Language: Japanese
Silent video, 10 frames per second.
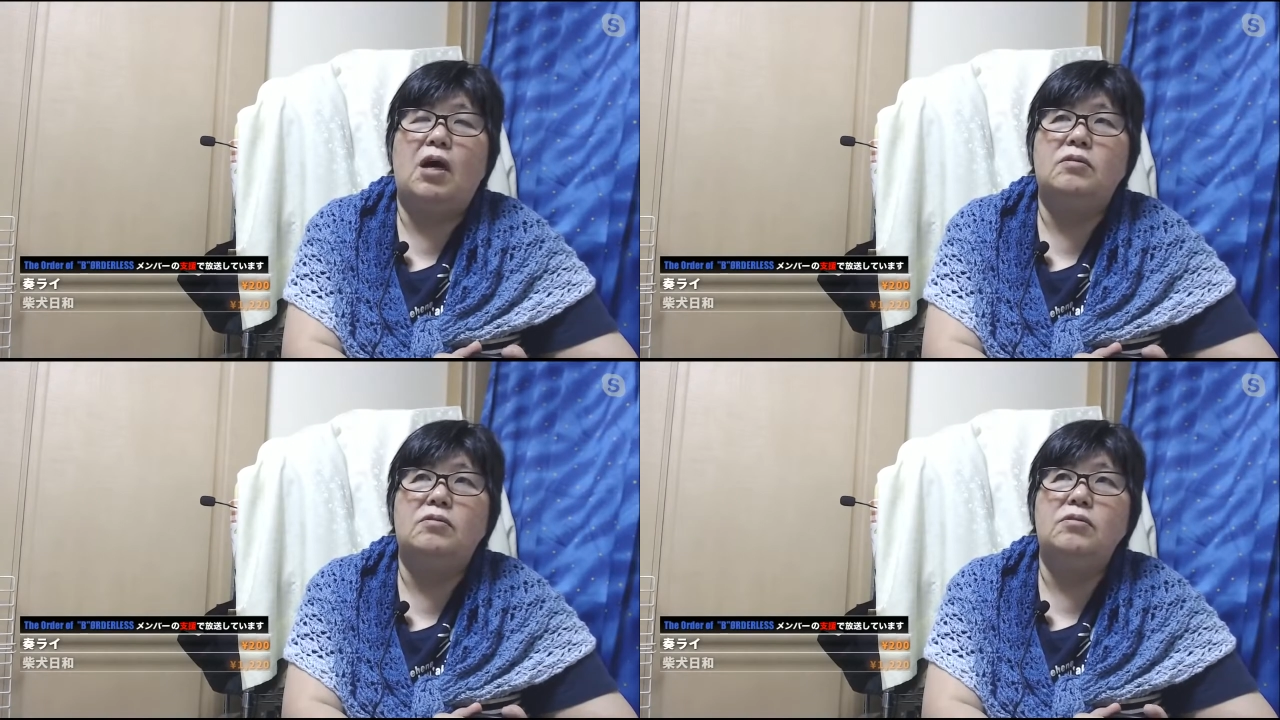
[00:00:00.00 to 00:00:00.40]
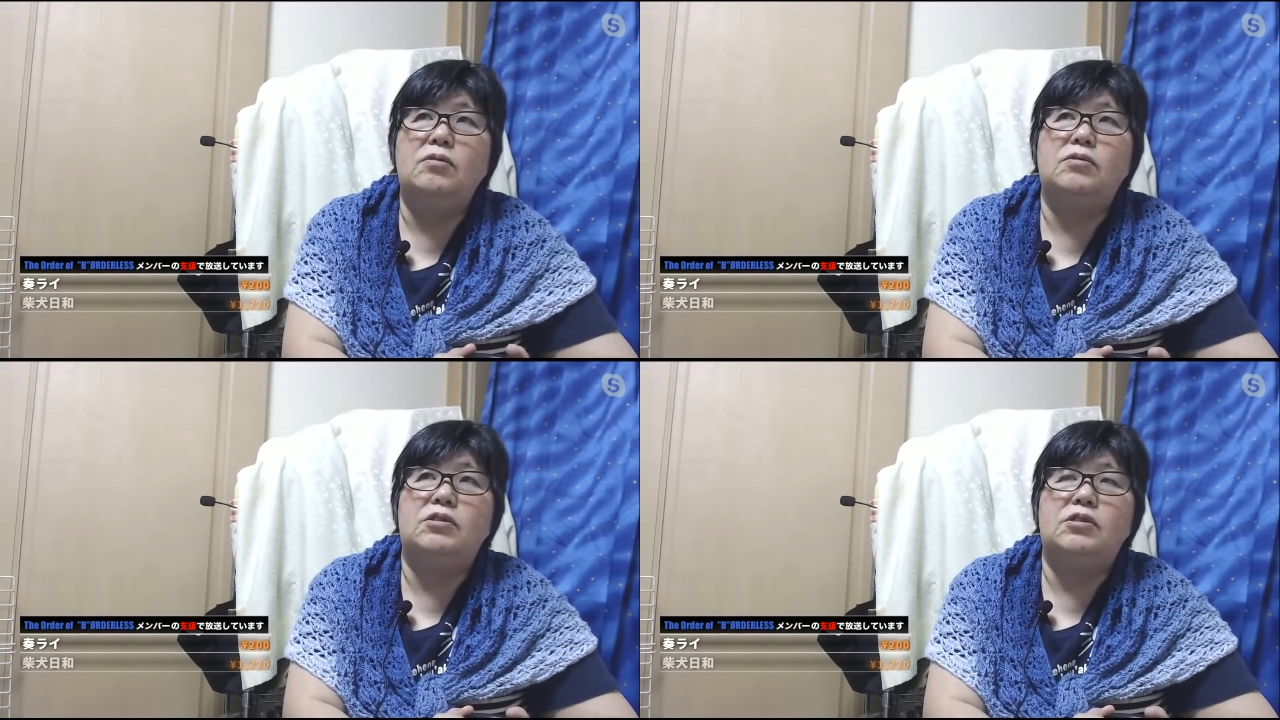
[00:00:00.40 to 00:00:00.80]

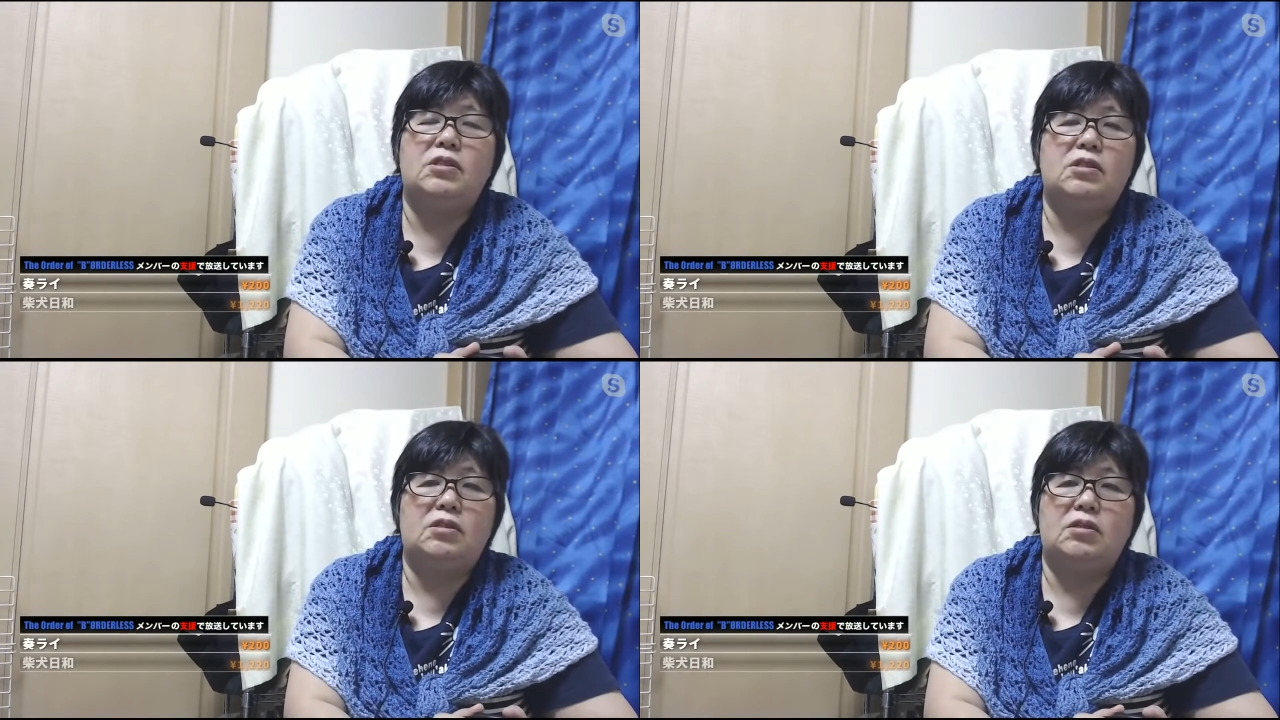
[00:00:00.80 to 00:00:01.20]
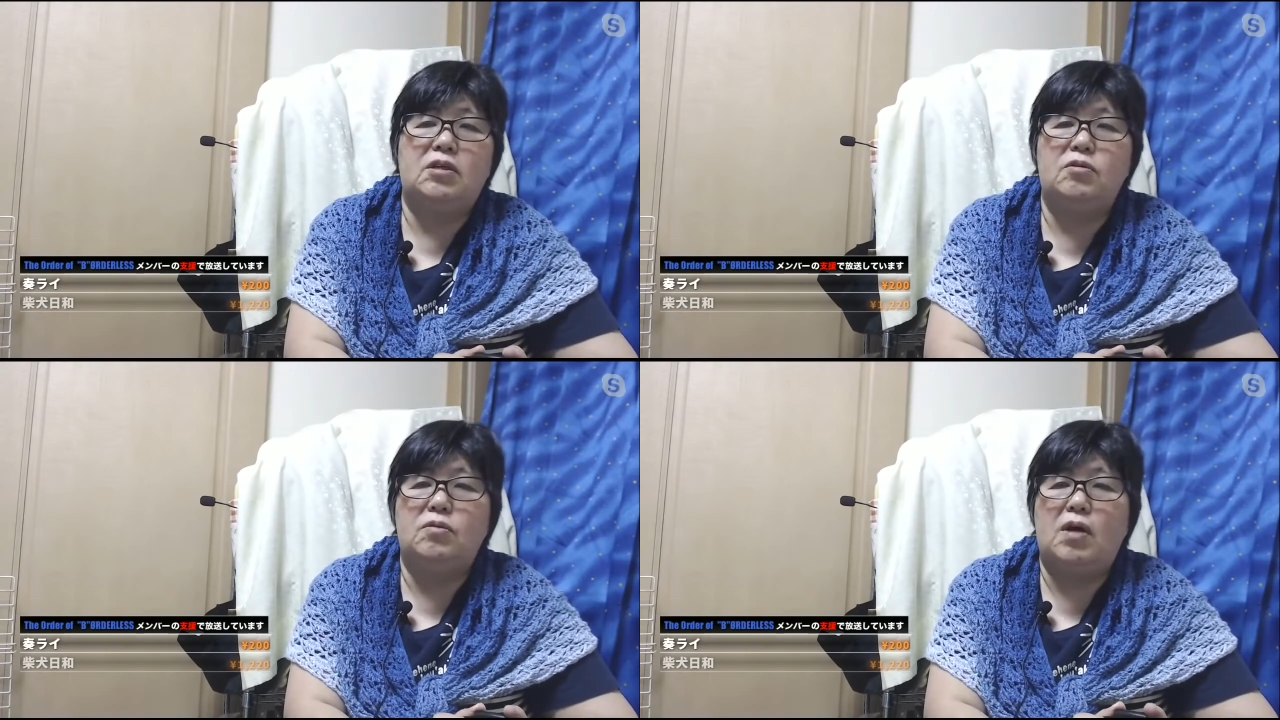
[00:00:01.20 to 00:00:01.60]
年っていうの
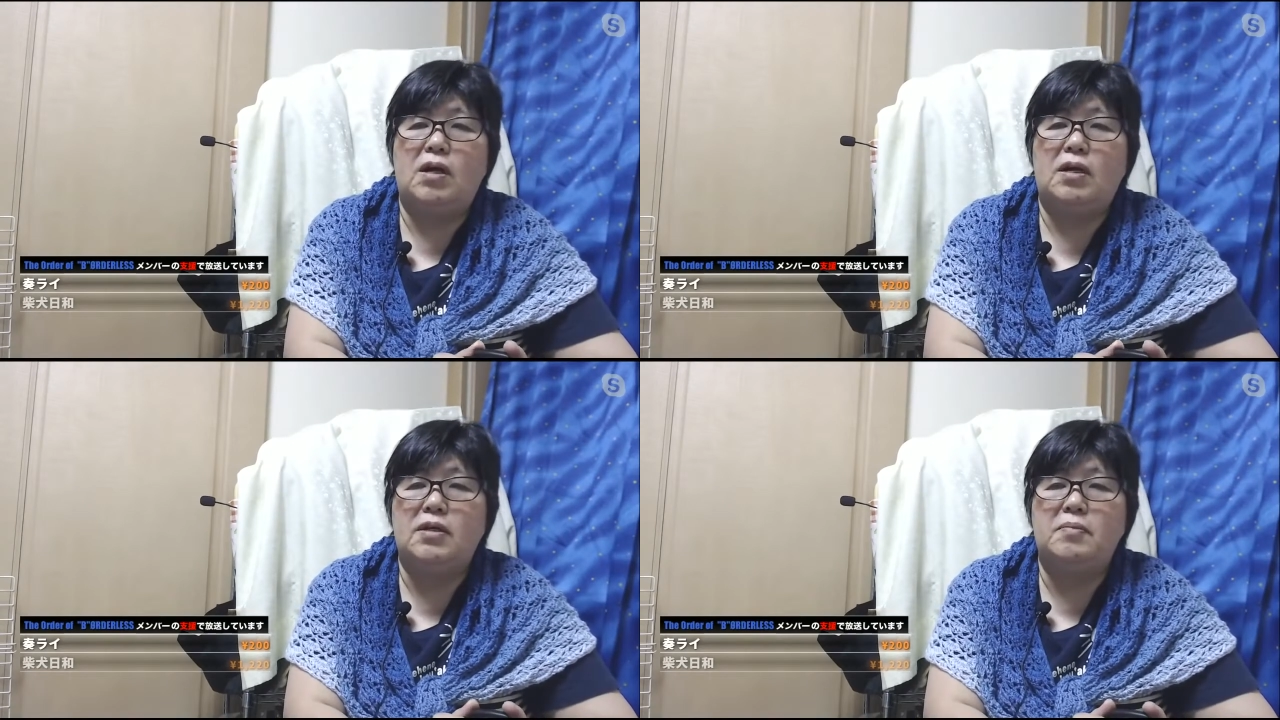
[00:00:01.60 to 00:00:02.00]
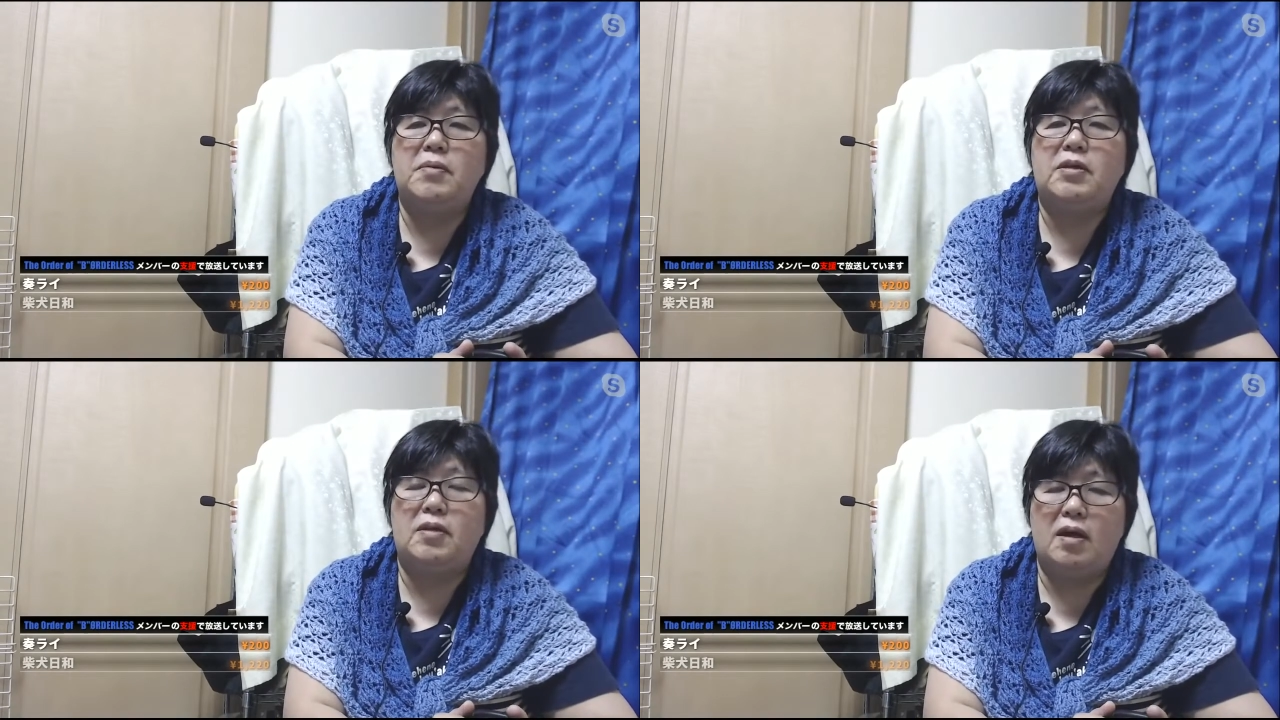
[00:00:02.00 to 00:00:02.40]
改め
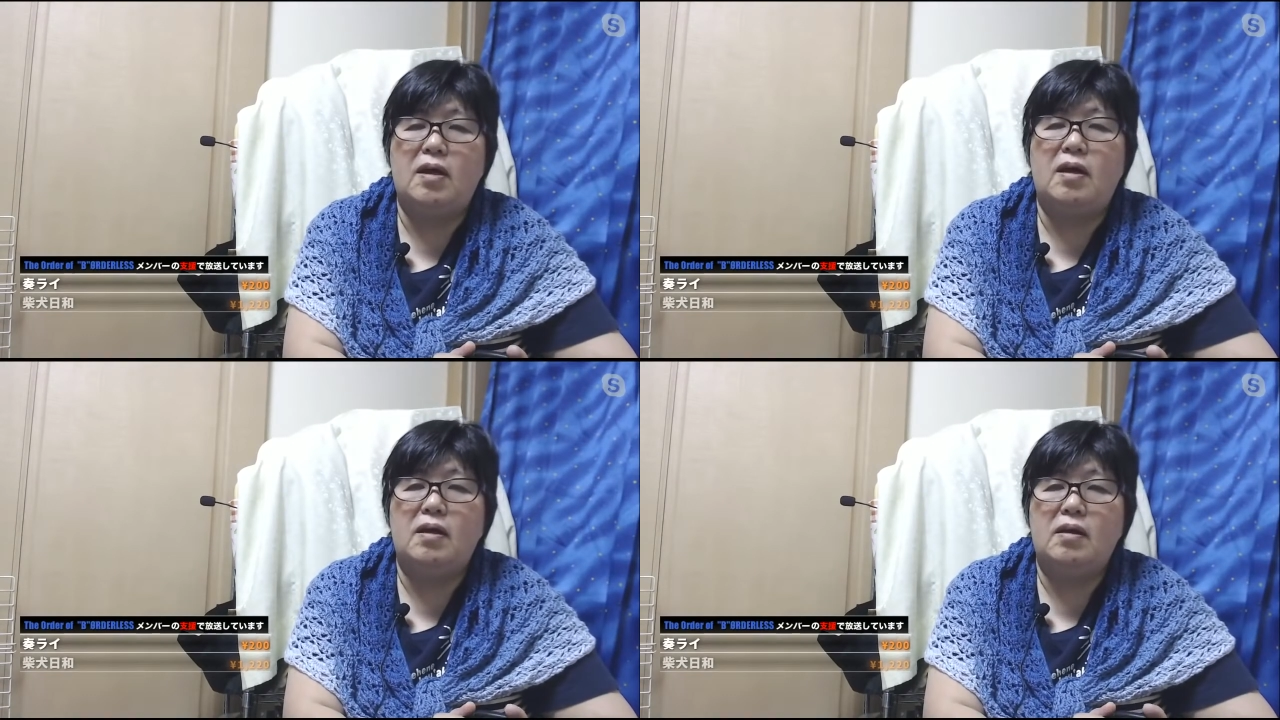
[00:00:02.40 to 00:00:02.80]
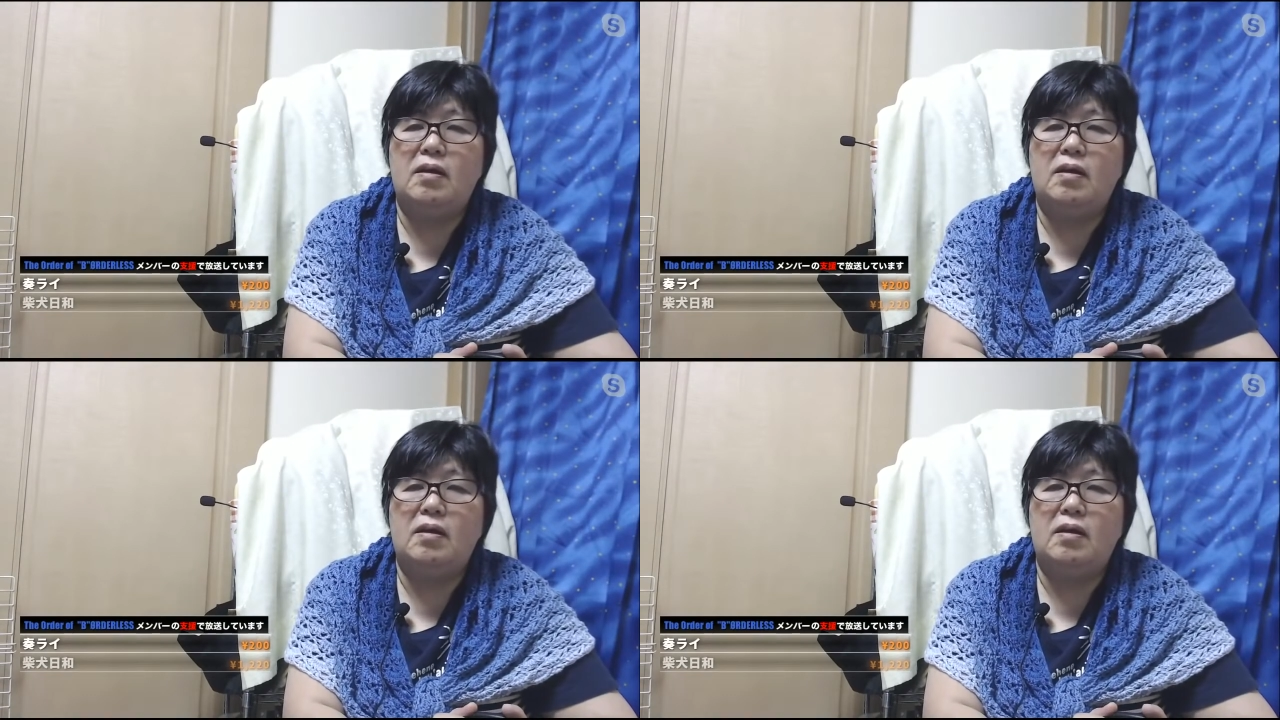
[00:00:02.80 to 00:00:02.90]
て。うん、